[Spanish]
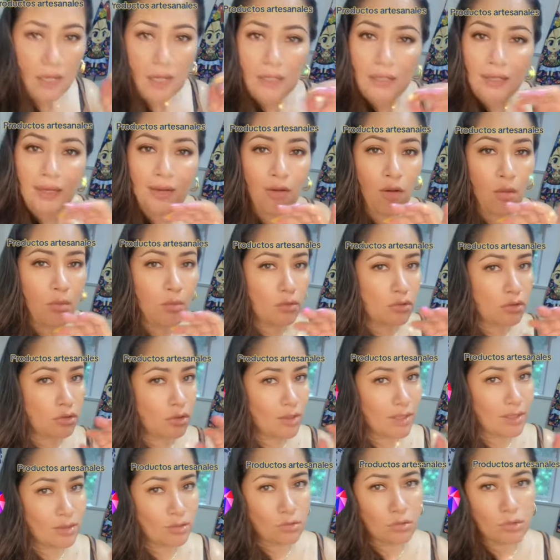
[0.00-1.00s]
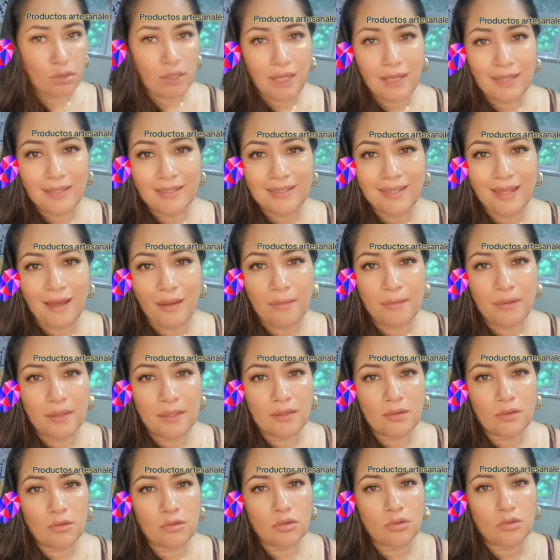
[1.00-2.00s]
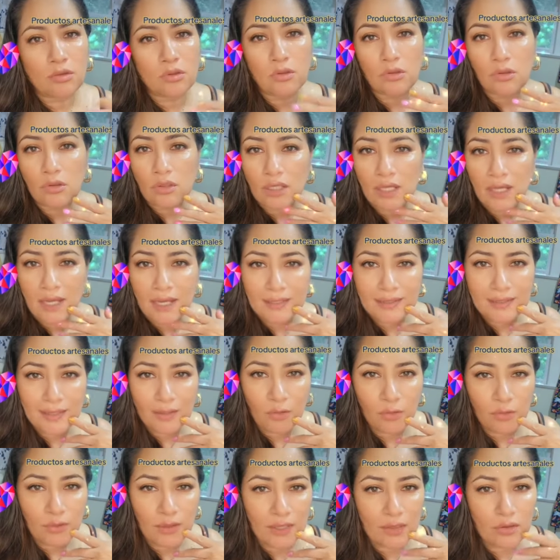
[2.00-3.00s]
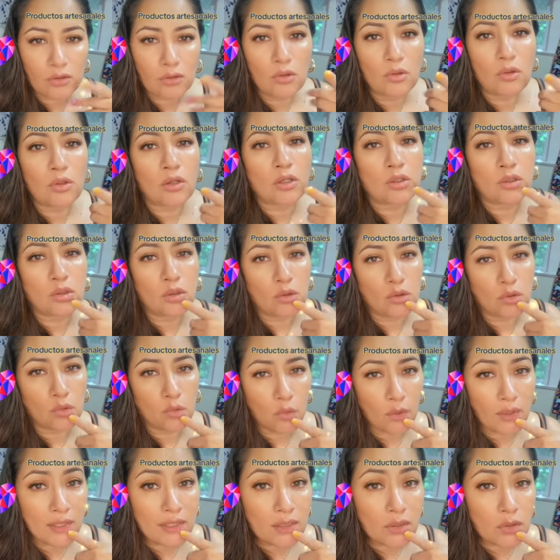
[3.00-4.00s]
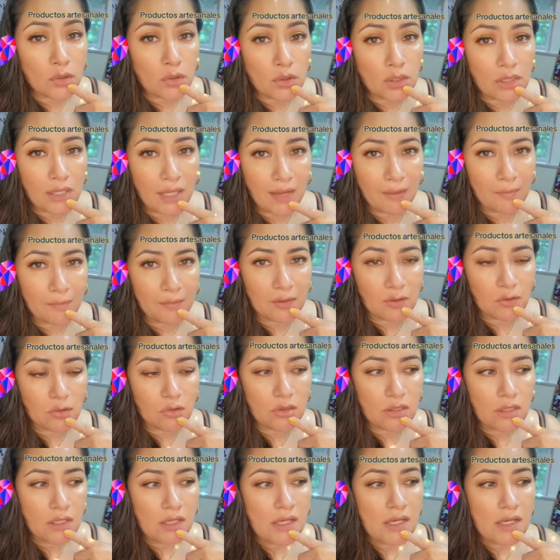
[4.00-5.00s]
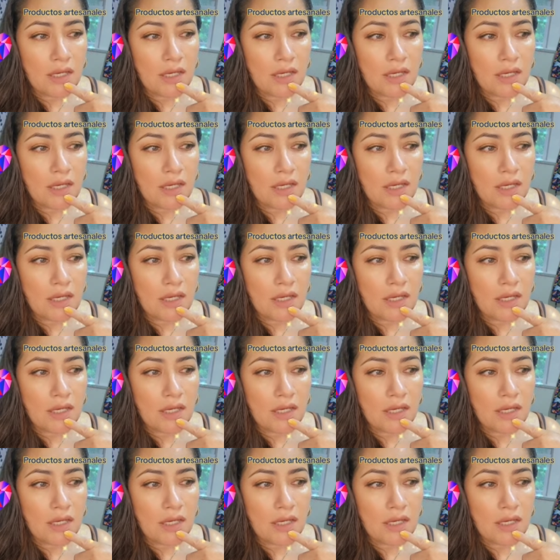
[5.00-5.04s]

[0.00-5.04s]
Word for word: que como todas ustedes saben, nosotros nos encanta cuidarnos lo que son nuestros labios